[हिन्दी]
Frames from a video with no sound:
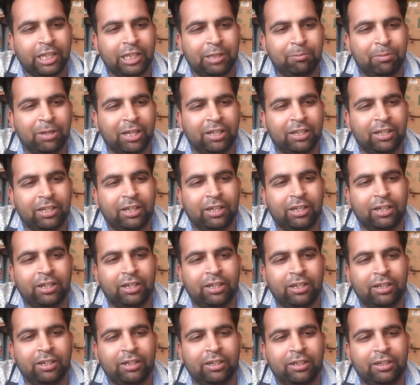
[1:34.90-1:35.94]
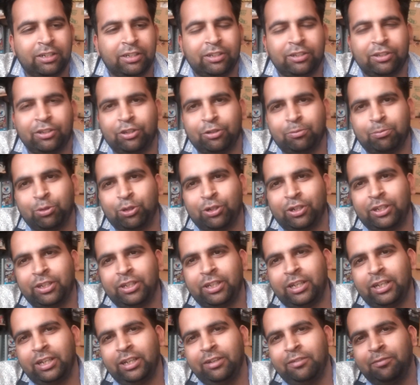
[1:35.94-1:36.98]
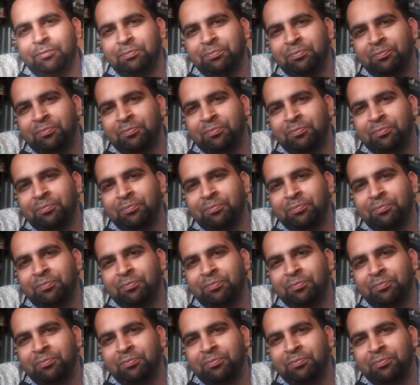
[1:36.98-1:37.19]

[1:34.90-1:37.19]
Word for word: इस बार का जो प्रोडक्ट है